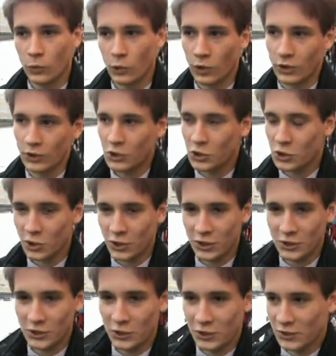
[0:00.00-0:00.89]
Конечно,
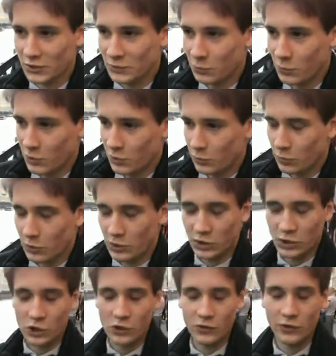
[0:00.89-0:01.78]
хотелось бы
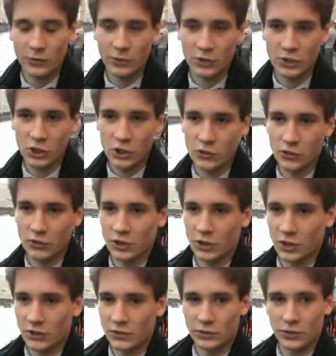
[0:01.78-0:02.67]
поддерживать, поддерживать,
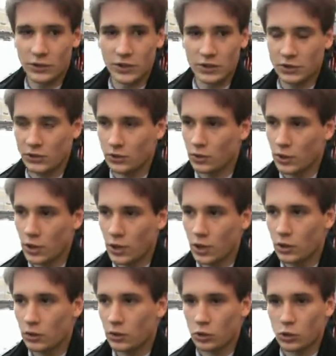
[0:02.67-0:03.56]
развивать
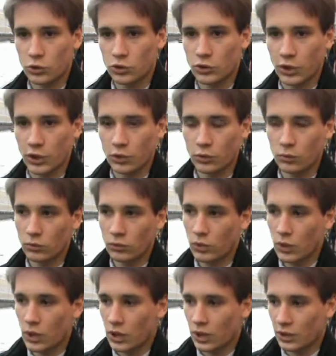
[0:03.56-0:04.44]
нашу страну.
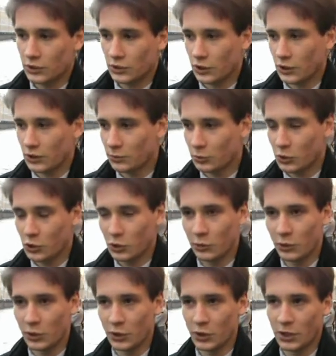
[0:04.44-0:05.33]
Хотелось бы,
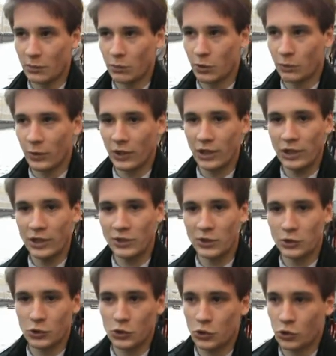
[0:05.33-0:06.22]
чтобы я был
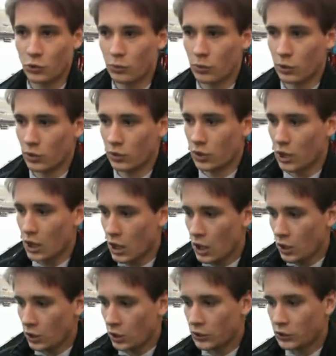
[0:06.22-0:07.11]
полезен, чтобы
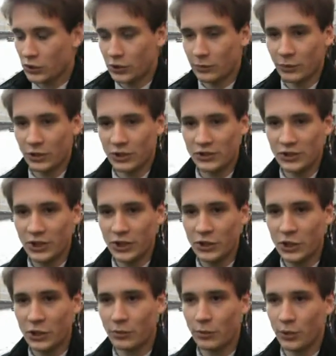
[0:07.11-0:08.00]
какие-то мои
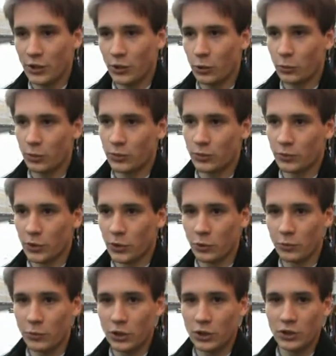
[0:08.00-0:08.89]
знания, мой опыт, мои
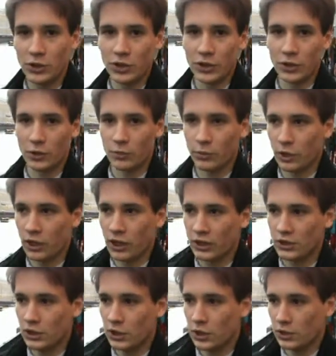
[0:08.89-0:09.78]
умения
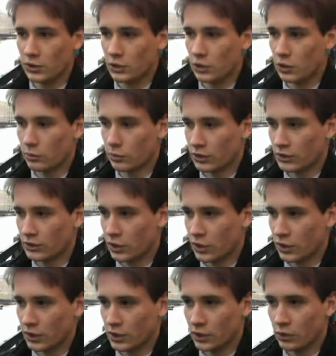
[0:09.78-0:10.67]
пригодились для моей
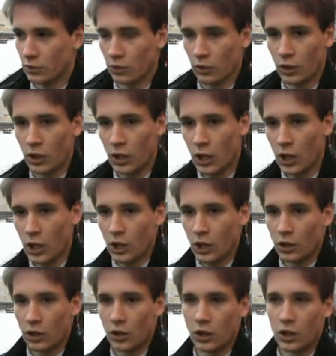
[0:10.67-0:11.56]
страны, но
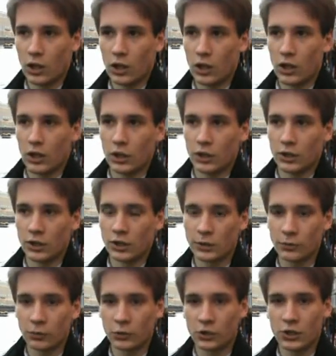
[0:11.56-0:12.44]
а,
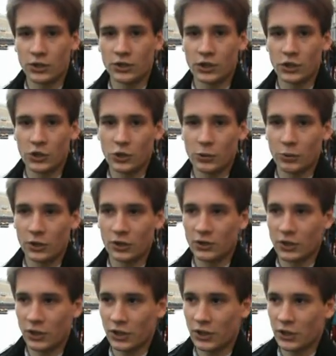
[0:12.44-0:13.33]
иногда получается так, что моя
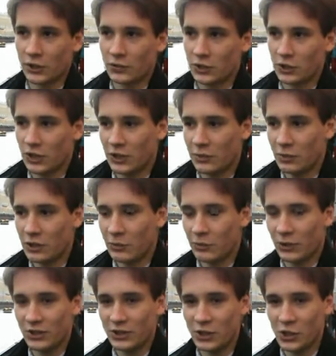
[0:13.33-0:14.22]
страна не всегда меня
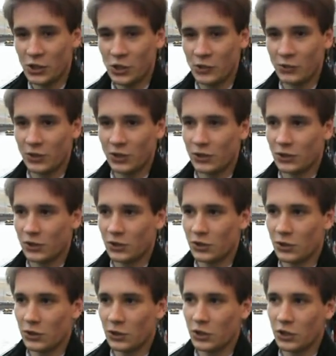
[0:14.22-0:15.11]
поддерживает,
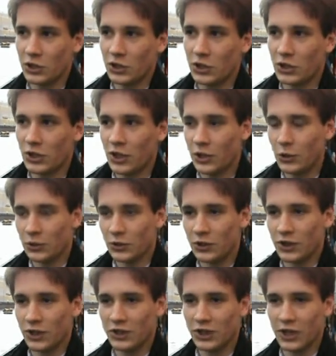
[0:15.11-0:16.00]
не
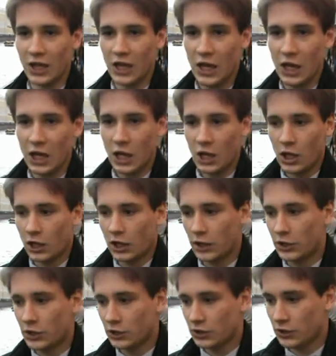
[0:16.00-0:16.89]
дает иногда
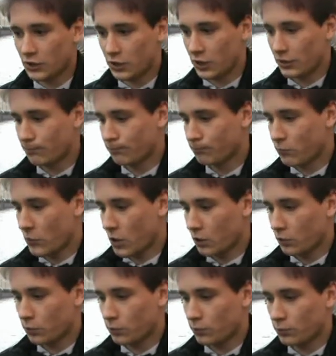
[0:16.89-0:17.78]
каких-то
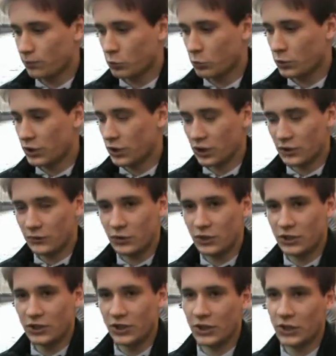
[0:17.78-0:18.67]
путей
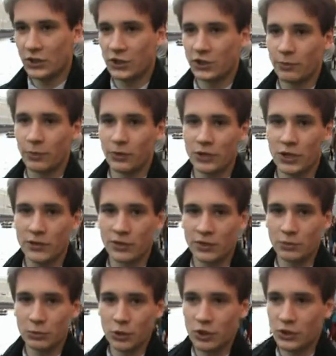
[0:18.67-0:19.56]
развития, каких-то дополнительных
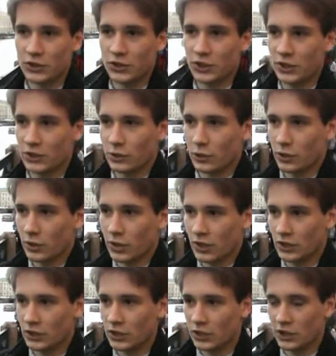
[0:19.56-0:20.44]
возможностей, которые
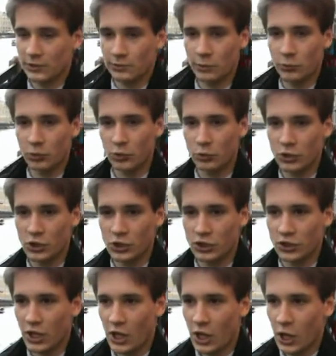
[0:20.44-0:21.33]
хотелось бы
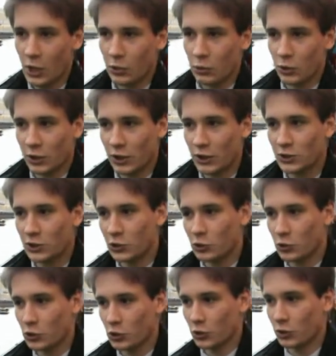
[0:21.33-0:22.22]
получить. Но я
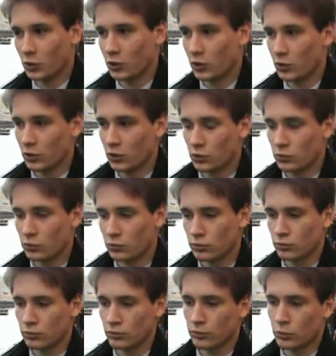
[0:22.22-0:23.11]
надеюсь, что
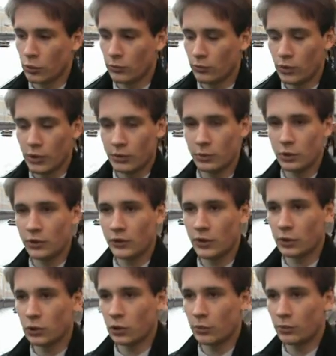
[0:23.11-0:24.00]
в том времени,
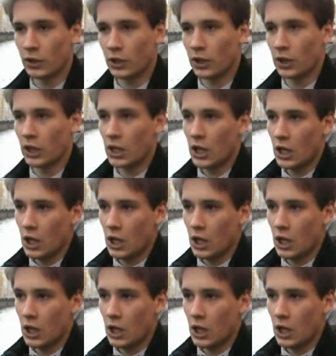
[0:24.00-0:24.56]
в котором я